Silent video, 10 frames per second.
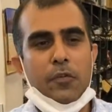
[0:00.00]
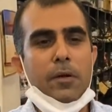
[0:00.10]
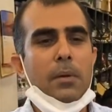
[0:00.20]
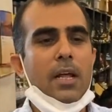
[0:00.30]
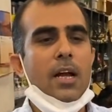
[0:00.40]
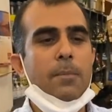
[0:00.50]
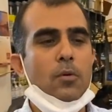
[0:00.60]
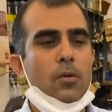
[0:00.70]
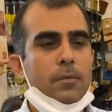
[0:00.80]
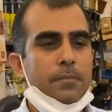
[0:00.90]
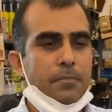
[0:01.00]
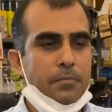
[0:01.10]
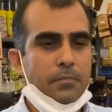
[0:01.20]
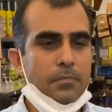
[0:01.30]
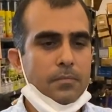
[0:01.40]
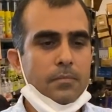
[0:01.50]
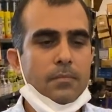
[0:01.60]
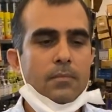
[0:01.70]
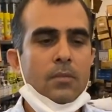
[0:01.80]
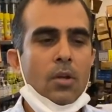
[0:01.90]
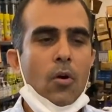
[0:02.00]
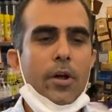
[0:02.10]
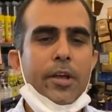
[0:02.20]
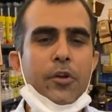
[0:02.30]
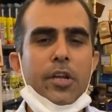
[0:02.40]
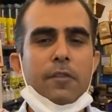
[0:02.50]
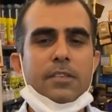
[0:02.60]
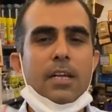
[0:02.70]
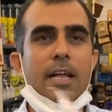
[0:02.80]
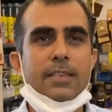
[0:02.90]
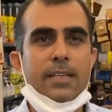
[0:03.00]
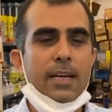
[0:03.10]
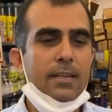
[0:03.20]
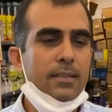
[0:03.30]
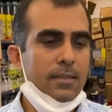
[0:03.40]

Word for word: फ्री मिलेगा आपको और एक यूनिवर्सल आती है